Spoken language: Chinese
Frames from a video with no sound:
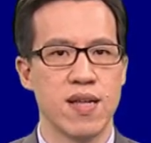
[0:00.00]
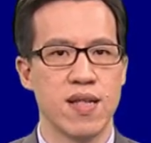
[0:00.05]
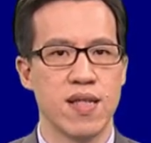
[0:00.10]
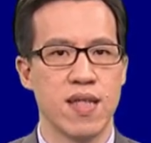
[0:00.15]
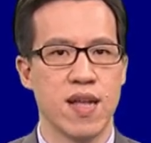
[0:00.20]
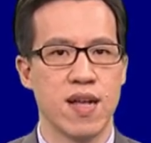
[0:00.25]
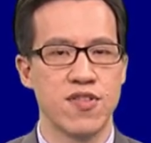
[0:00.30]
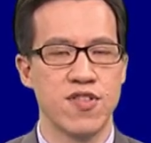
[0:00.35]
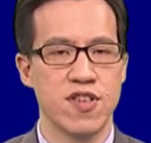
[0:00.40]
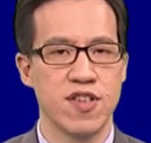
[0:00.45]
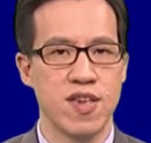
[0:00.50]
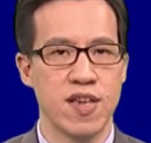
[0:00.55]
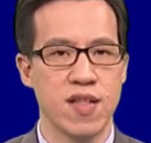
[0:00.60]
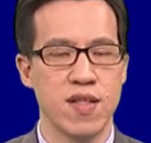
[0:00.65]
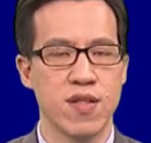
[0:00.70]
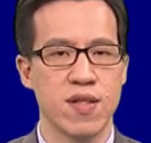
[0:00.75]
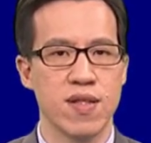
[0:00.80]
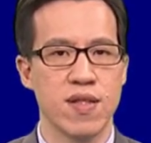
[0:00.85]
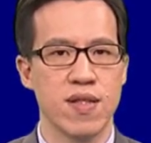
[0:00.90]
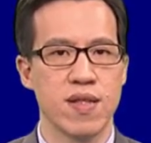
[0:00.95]
那这些
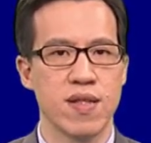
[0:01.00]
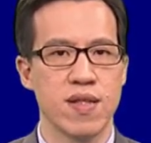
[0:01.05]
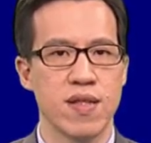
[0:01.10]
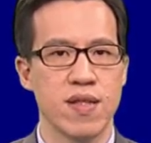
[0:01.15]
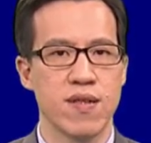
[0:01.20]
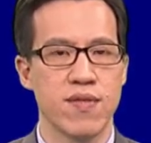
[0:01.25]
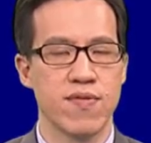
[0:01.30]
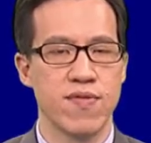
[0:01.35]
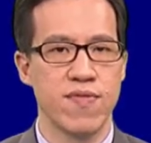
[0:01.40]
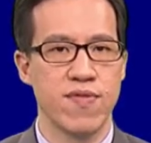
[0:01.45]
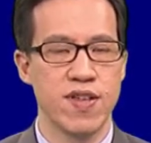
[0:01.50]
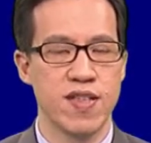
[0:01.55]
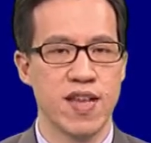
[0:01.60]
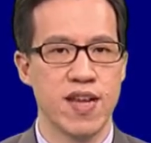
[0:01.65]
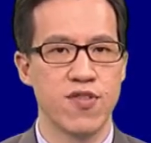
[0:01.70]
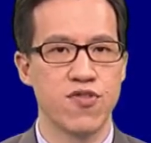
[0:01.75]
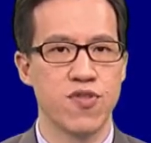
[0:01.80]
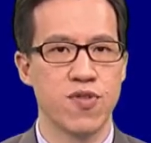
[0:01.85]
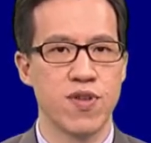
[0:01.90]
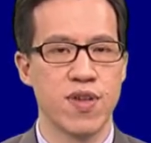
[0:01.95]
非
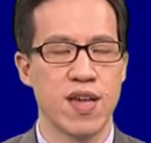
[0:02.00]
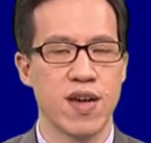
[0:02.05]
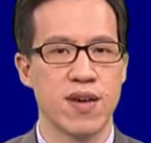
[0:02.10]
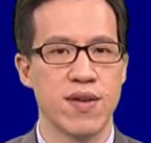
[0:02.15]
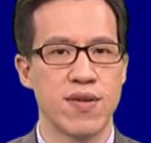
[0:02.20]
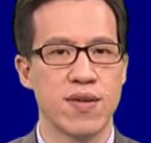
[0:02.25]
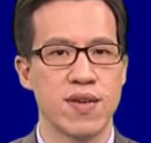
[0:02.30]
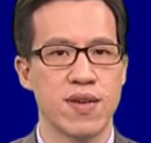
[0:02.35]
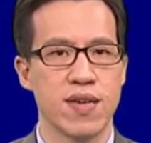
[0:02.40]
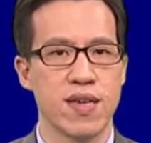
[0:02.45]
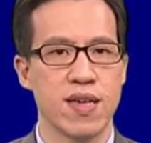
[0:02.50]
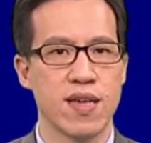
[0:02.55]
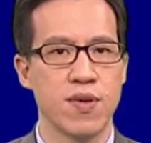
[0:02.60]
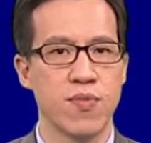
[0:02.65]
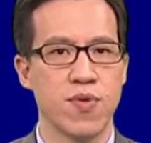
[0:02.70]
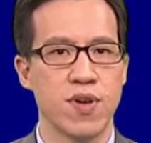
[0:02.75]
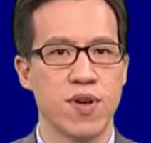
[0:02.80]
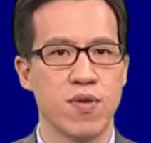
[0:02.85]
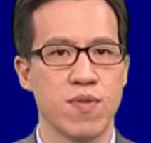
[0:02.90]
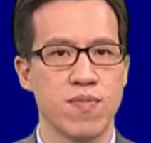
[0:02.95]
常重要，因
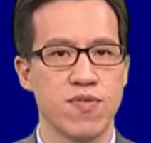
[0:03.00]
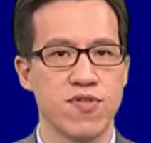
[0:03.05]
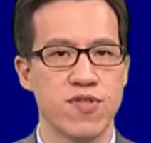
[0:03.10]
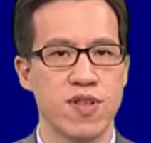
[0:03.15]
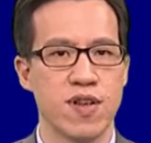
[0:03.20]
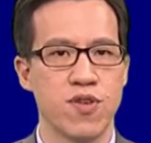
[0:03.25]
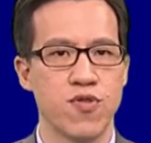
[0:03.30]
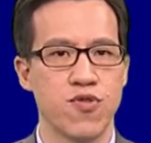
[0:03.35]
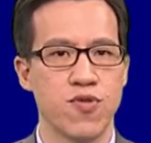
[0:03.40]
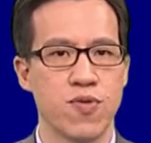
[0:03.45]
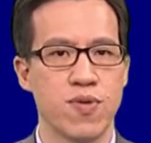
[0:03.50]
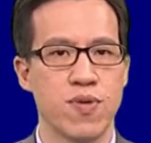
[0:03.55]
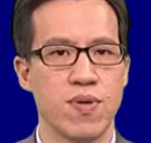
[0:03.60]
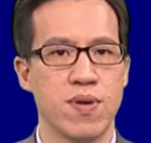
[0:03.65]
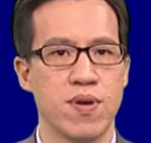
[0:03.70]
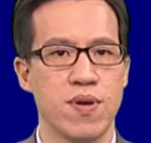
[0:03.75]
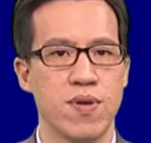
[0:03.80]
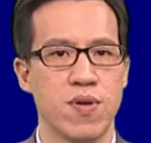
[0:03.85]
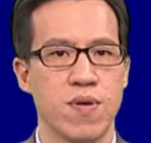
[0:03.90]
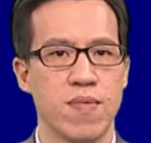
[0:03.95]
为我们知道说
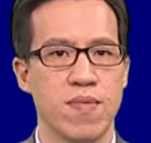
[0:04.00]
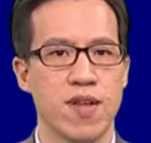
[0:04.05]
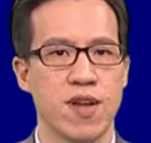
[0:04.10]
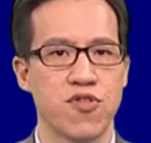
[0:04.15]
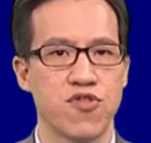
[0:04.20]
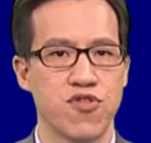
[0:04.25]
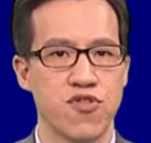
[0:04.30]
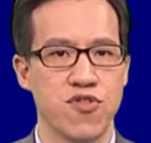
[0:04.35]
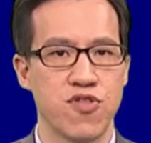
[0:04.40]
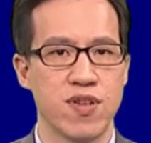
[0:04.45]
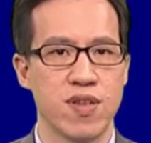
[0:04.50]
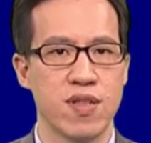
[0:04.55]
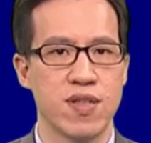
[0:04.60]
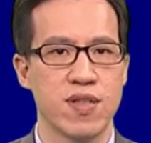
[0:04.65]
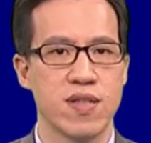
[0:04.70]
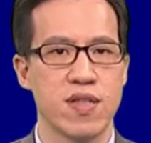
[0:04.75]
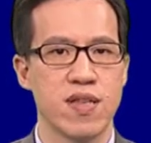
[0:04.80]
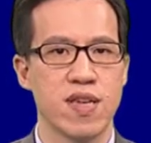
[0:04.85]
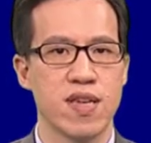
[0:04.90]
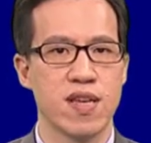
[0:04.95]
我们要执行
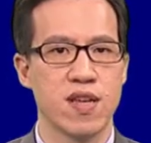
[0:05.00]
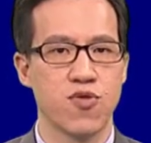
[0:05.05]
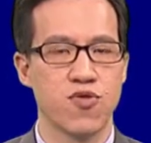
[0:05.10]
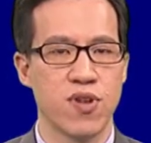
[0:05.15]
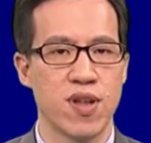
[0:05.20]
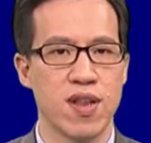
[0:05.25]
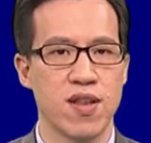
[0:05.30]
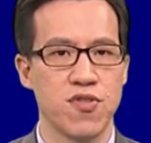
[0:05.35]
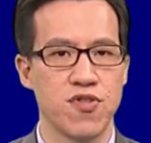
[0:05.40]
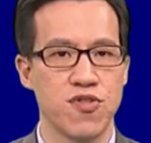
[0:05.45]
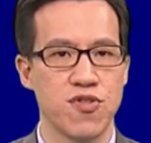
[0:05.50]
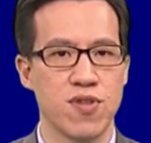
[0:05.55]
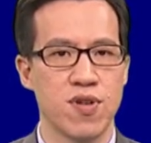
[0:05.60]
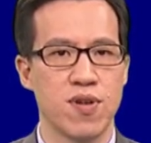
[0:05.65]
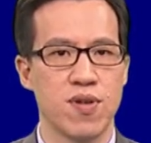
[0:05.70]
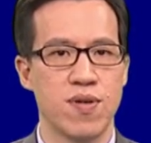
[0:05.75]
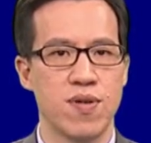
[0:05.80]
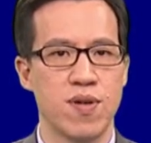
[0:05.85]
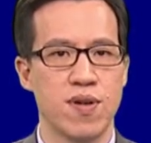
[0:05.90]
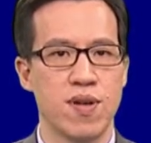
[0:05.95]
一个专栏的时
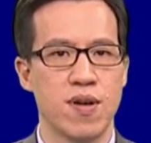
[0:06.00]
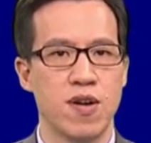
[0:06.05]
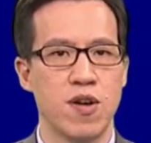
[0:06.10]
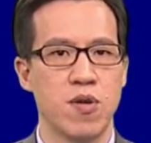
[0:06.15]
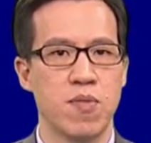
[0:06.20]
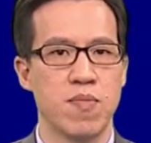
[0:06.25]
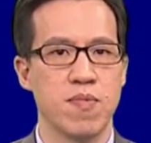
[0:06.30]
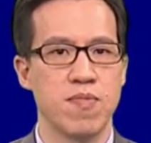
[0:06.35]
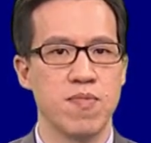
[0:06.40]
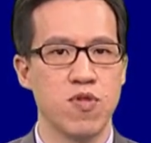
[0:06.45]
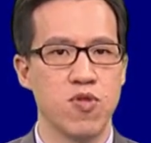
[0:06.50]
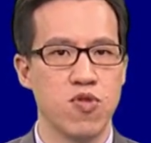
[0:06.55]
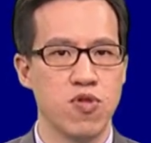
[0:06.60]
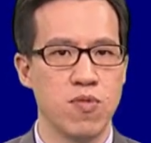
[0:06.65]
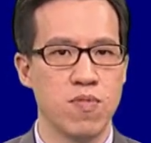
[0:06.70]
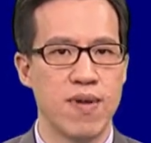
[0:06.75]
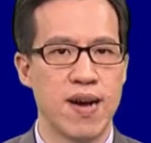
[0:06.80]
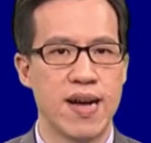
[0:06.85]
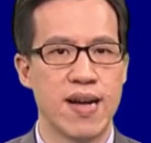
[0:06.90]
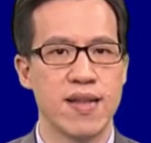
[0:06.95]
候，我们必须
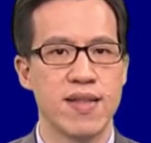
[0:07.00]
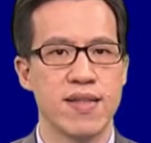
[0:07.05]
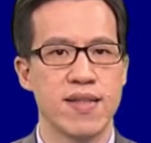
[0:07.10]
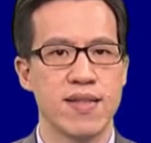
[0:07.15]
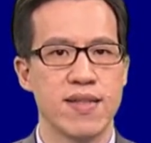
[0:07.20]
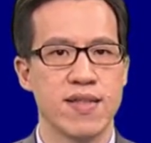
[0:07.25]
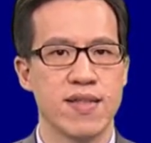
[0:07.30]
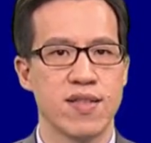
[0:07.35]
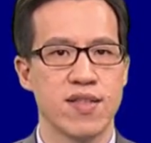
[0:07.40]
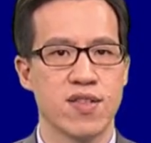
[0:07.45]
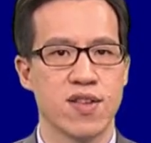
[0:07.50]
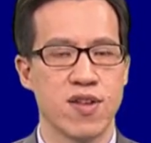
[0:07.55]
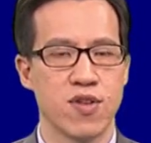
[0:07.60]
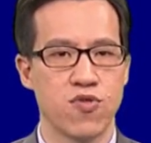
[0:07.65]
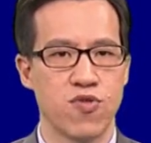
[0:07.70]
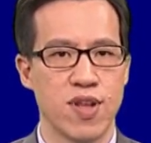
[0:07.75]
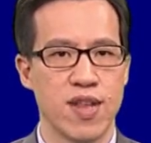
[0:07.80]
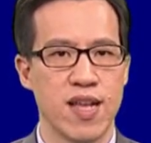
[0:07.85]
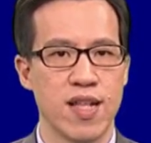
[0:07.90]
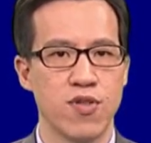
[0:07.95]
把这个
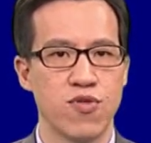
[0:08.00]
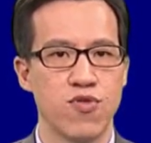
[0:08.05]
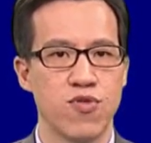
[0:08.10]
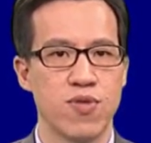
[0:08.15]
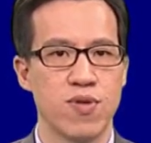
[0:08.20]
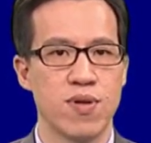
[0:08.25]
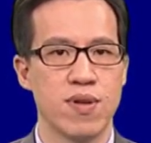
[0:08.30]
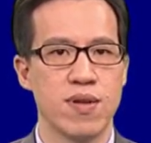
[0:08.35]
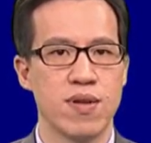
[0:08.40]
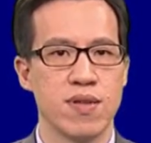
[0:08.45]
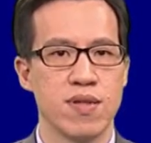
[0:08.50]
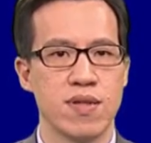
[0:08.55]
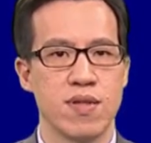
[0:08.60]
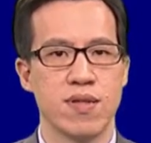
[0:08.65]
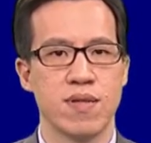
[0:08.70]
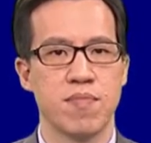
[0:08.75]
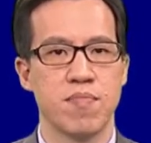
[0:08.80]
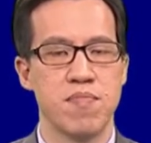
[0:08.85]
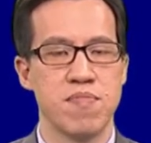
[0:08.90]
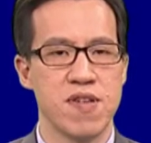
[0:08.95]
专栏做
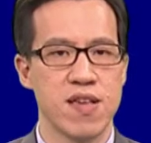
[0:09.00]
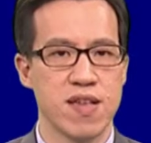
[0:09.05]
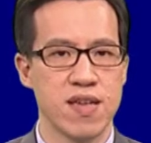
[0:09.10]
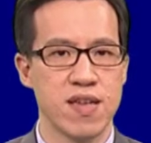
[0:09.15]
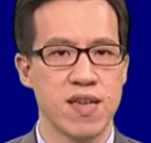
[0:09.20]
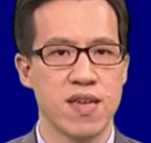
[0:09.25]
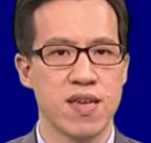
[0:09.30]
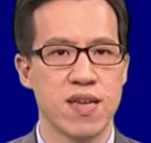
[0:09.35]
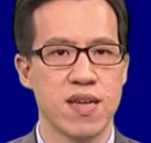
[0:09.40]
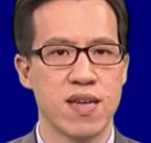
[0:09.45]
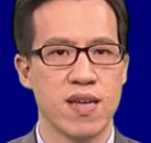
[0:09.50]
编译。